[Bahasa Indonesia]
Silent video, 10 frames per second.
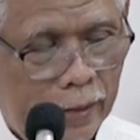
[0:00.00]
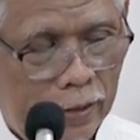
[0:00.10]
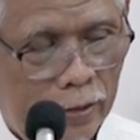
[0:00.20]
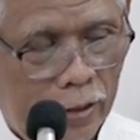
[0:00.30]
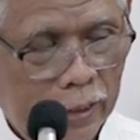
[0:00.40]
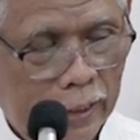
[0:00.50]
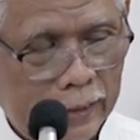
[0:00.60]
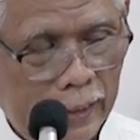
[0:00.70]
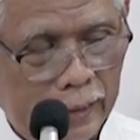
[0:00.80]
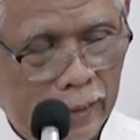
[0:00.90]
Allah
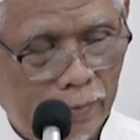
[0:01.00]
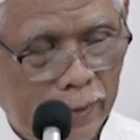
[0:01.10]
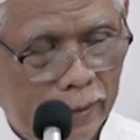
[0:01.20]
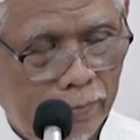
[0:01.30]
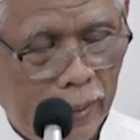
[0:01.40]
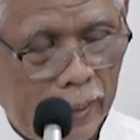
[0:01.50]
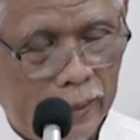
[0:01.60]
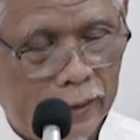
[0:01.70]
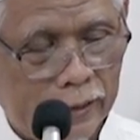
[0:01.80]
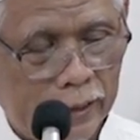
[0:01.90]
kadang-kadang
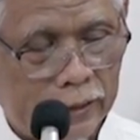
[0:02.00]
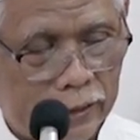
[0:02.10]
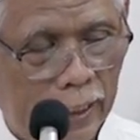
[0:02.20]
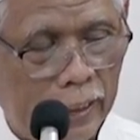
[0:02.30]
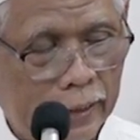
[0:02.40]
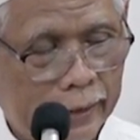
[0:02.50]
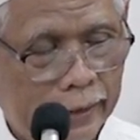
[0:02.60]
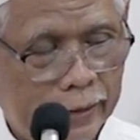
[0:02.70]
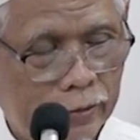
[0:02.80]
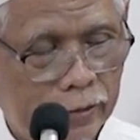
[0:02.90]
menimpakan siksa
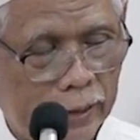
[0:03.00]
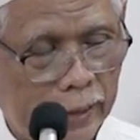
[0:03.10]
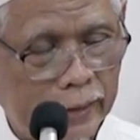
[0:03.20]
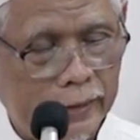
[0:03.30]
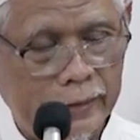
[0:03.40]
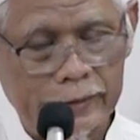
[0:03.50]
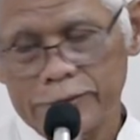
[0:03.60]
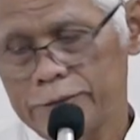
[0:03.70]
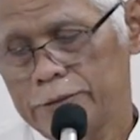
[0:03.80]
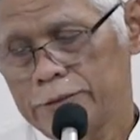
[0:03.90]
itu
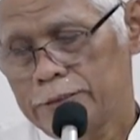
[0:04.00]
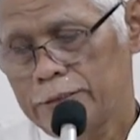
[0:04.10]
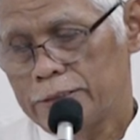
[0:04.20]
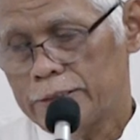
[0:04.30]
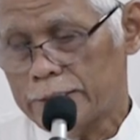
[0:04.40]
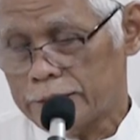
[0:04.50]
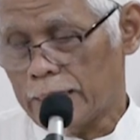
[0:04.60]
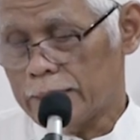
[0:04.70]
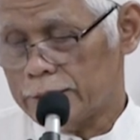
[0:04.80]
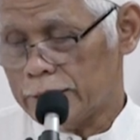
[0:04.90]
dengan
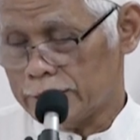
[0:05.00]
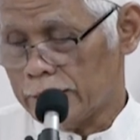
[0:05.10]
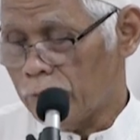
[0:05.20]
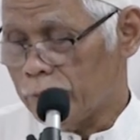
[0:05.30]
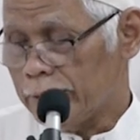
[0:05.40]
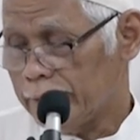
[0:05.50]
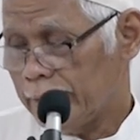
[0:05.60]
tidak diketahui.